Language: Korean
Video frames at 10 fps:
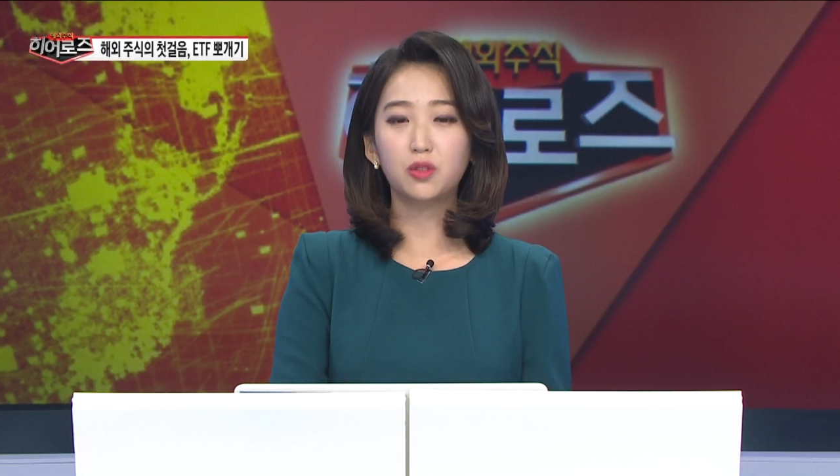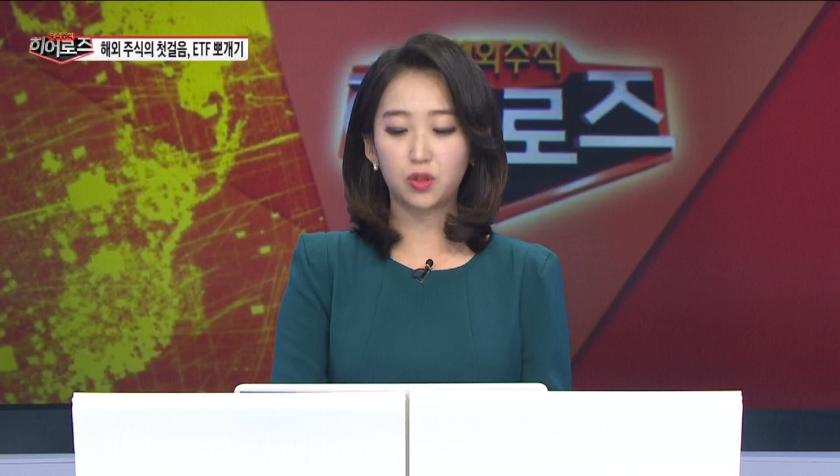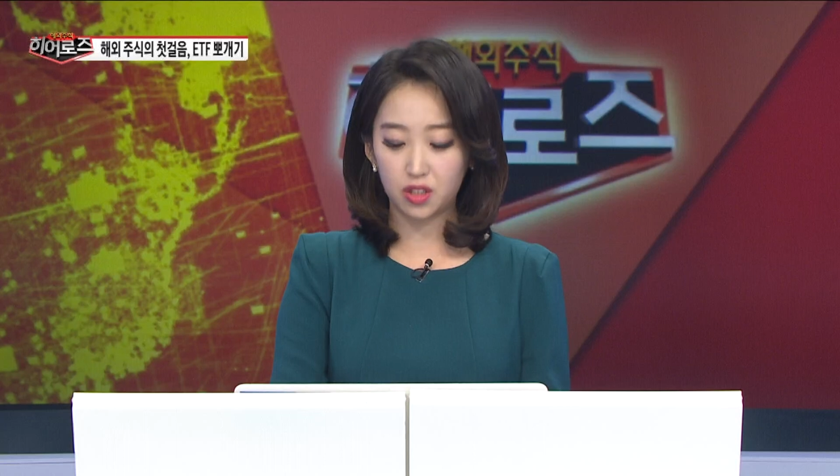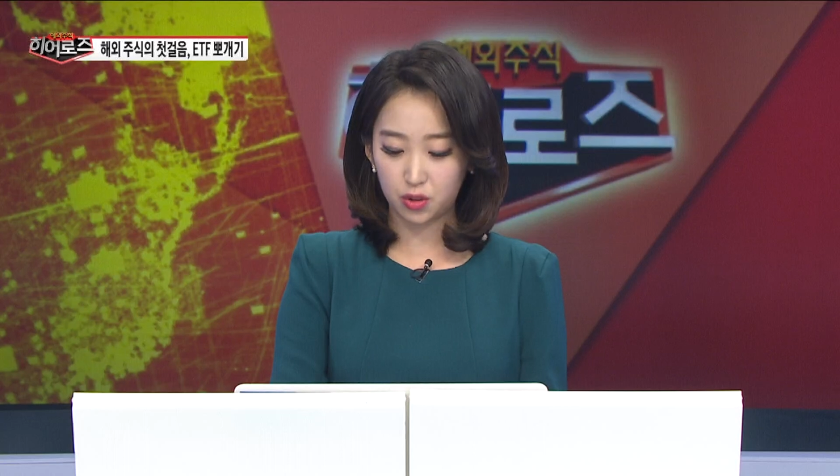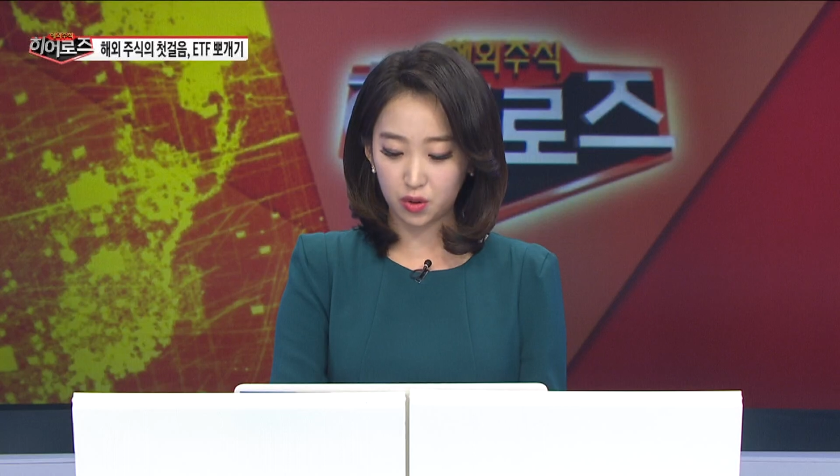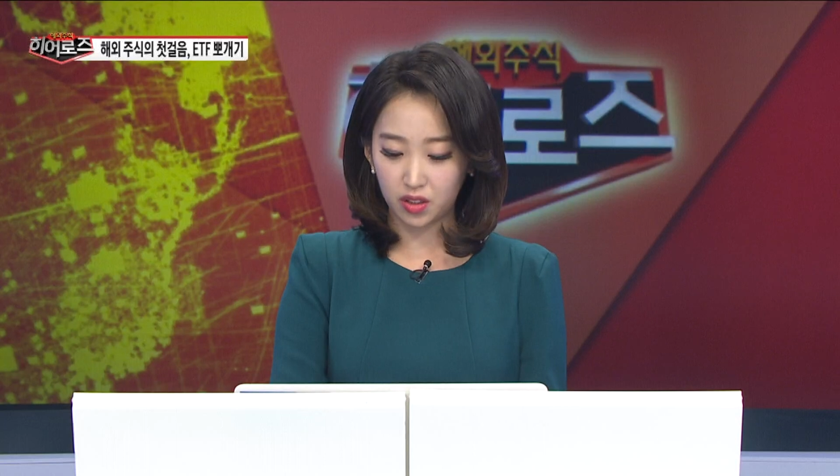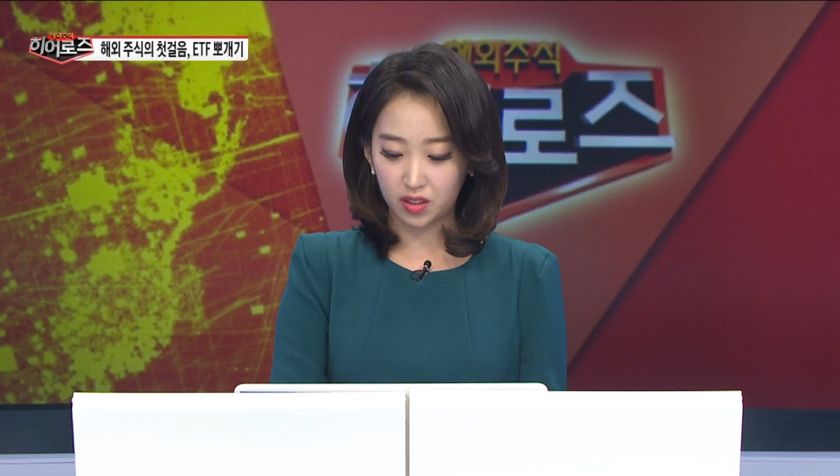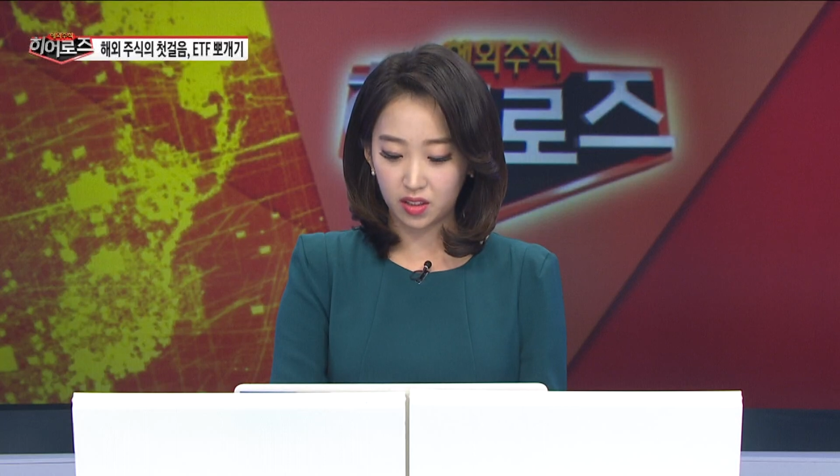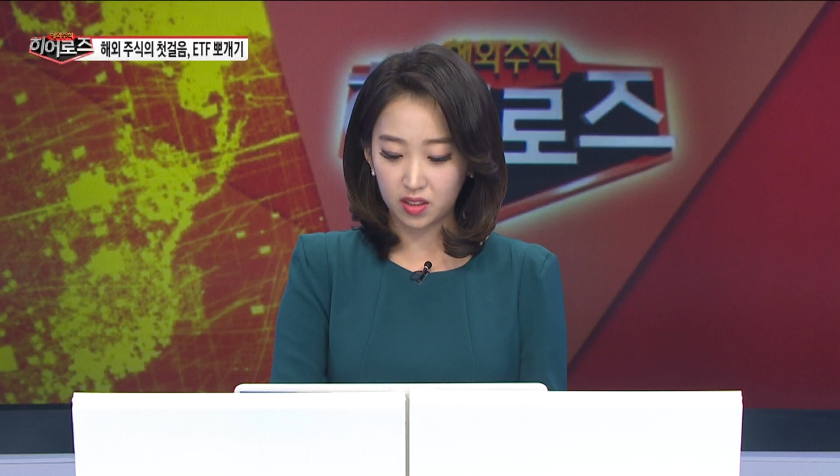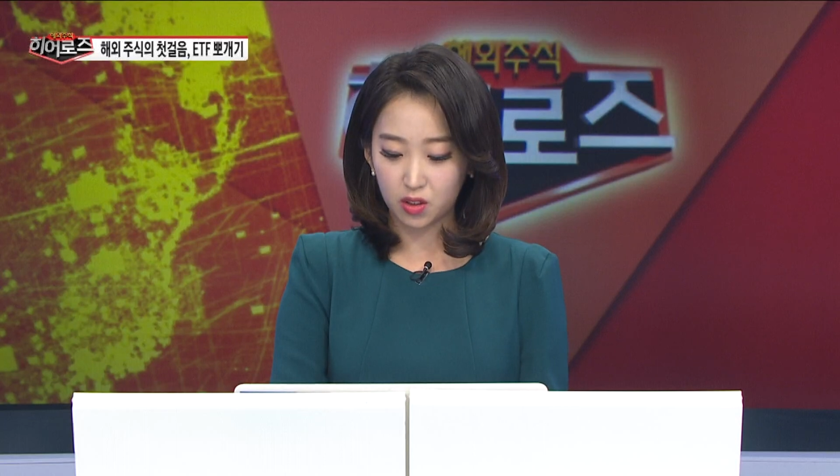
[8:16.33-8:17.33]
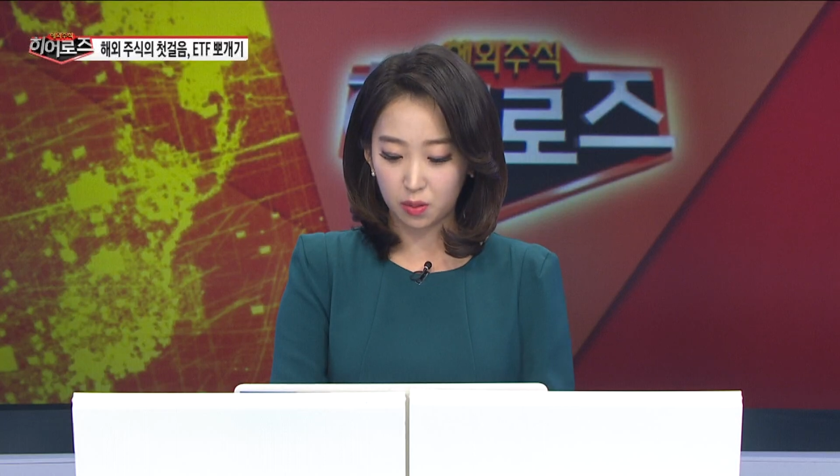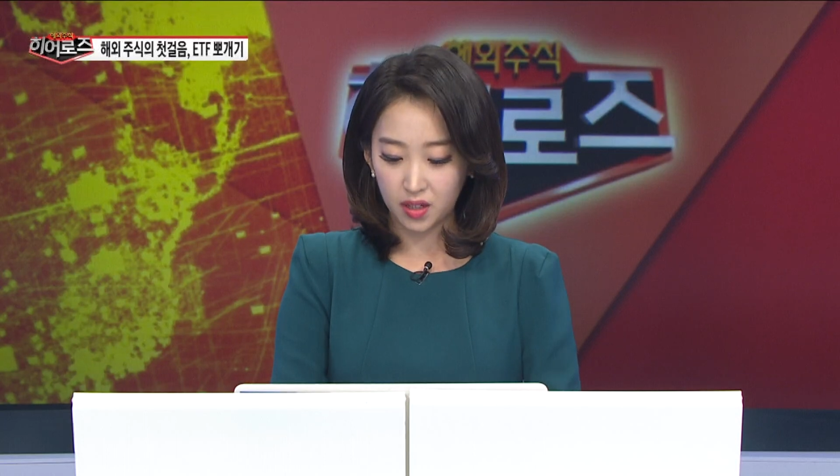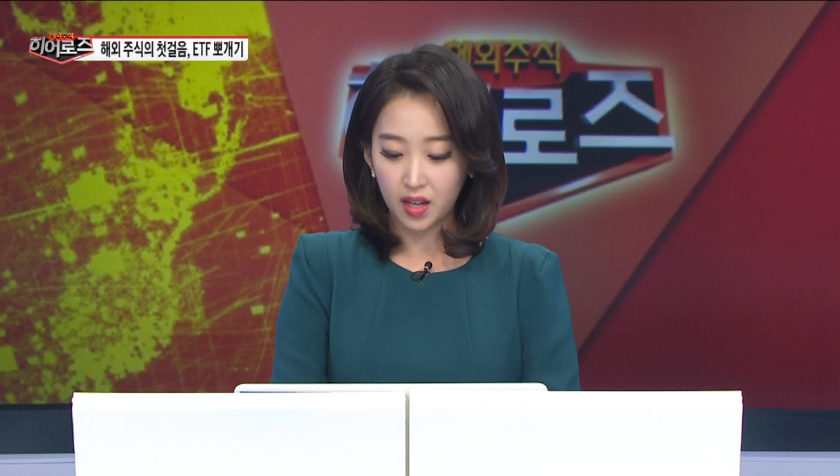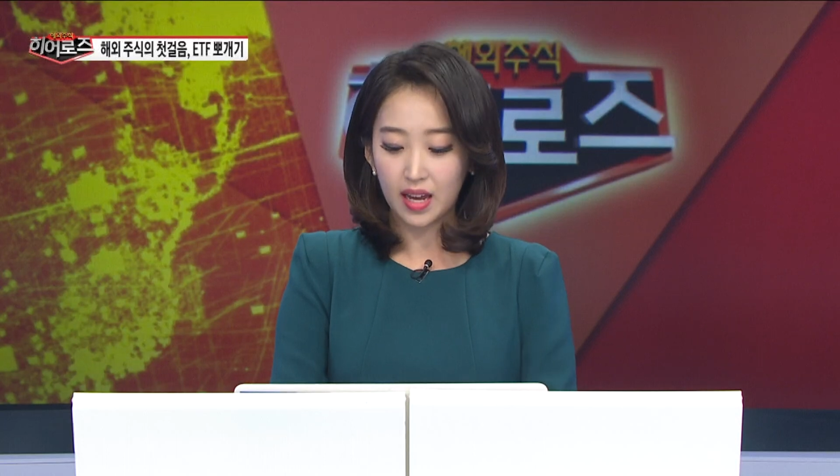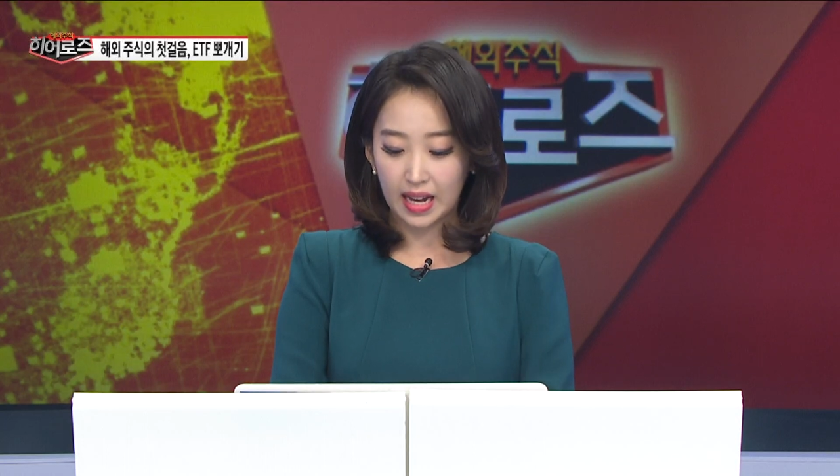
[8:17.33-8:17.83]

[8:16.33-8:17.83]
누릴 수 있는 점이